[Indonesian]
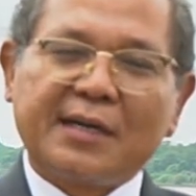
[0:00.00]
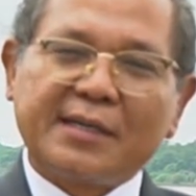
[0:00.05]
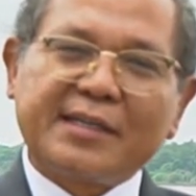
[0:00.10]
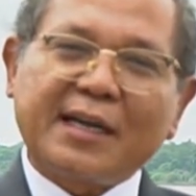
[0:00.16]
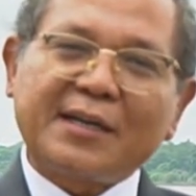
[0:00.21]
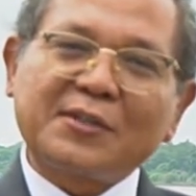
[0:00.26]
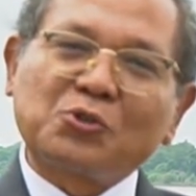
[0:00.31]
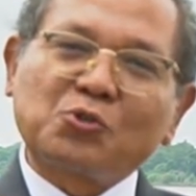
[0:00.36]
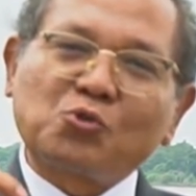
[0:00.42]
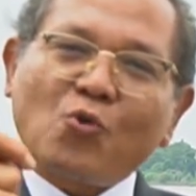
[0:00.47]

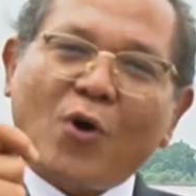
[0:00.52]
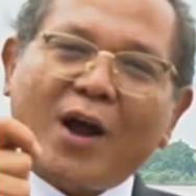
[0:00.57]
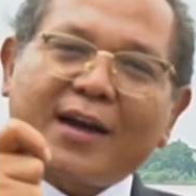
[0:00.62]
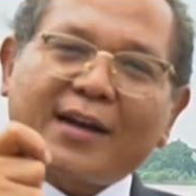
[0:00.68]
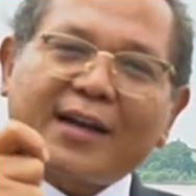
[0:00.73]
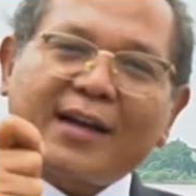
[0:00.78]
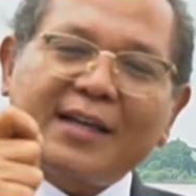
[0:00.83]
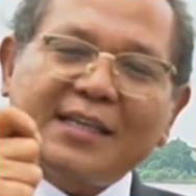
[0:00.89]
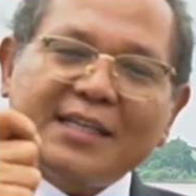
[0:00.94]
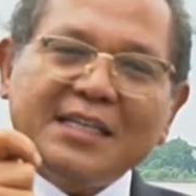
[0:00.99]
Dan
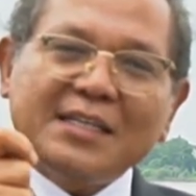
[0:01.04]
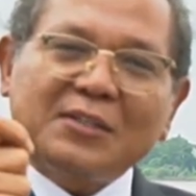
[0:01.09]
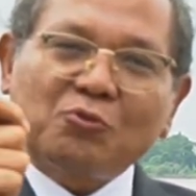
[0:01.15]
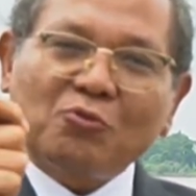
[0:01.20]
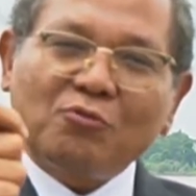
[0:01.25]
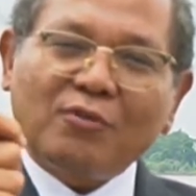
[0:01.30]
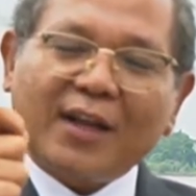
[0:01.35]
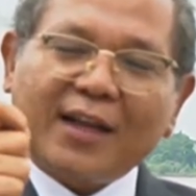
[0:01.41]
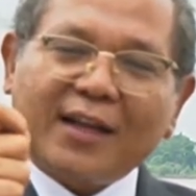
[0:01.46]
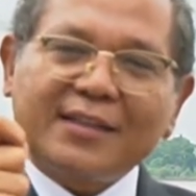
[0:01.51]
suara
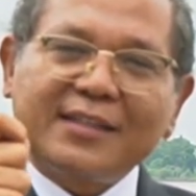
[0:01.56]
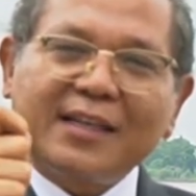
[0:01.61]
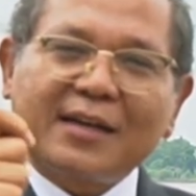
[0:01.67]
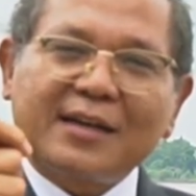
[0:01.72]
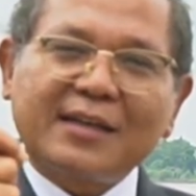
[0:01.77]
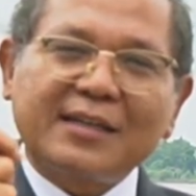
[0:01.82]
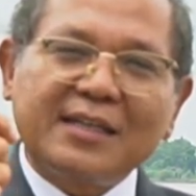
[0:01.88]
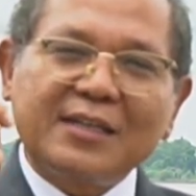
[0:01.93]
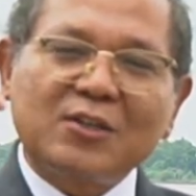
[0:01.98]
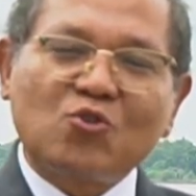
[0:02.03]
itulah
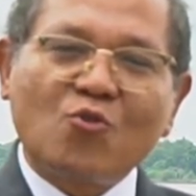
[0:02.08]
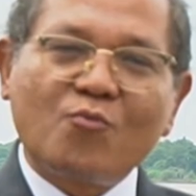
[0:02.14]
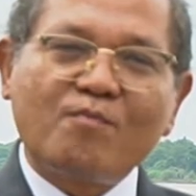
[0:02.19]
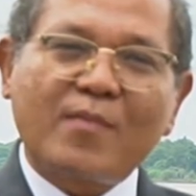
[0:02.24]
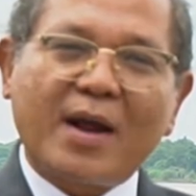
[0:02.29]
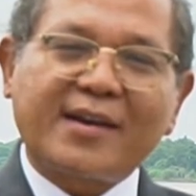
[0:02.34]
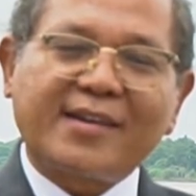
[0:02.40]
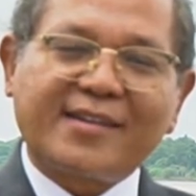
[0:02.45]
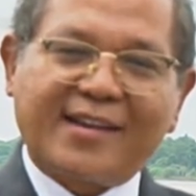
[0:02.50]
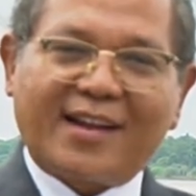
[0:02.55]
yang
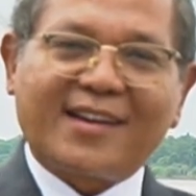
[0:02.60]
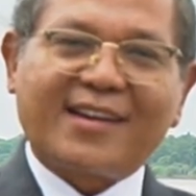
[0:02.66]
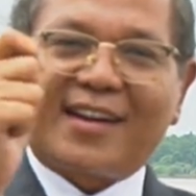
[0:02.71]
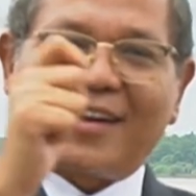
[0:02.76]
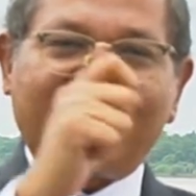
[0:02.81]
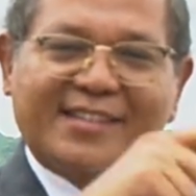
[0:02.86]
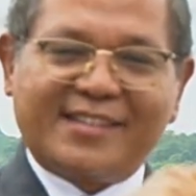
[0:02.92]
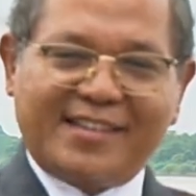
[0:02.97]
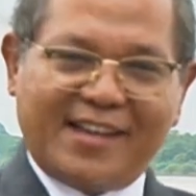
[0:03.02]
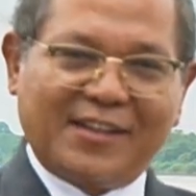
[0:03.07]

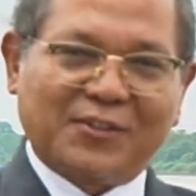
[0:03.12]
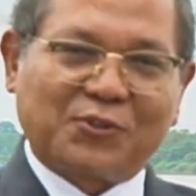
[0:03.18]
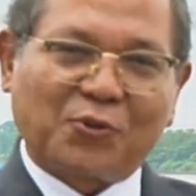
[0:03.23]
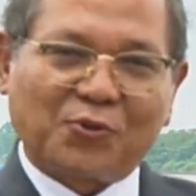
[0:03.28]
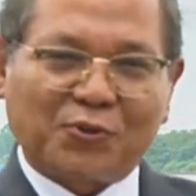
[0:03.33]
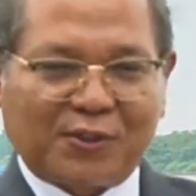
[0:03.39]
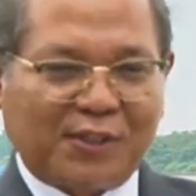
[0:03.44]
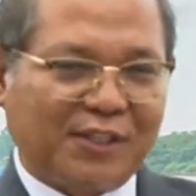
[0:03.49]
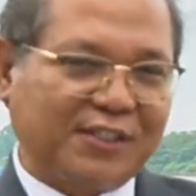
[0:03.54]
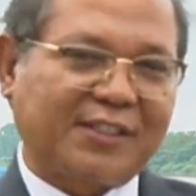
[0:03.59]
dikumandangkan
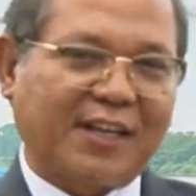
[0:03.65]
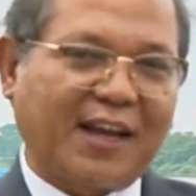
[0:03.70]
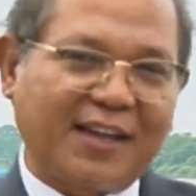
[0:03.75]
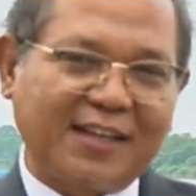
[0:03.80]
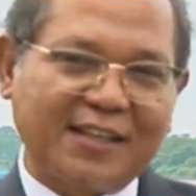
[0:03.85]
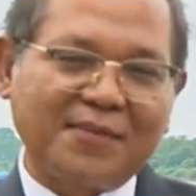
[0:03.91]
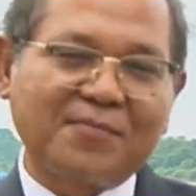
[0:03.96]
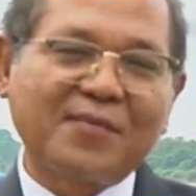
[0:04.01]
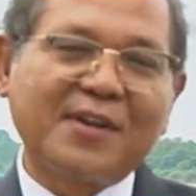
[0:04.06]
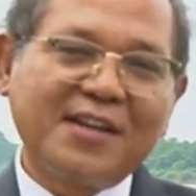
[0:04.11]
Yesus di
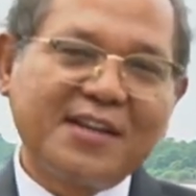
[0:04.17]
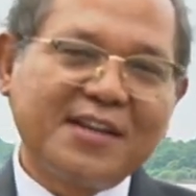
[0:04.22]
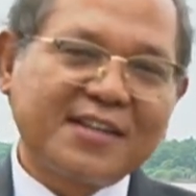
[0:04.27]
salib.